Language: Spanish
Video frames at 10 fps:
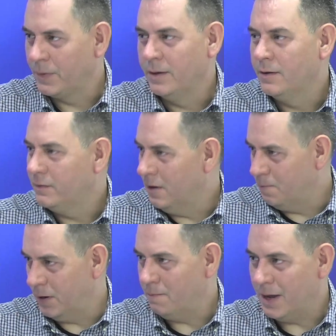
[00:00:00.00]

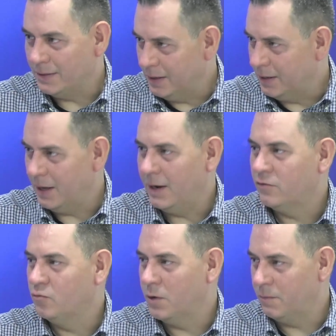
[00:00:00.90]
siempre mantener la
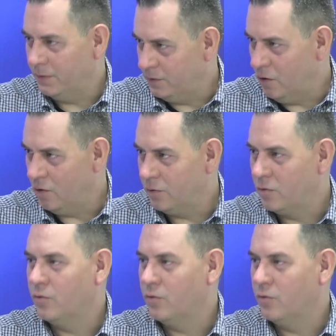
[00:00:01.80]
supervisión,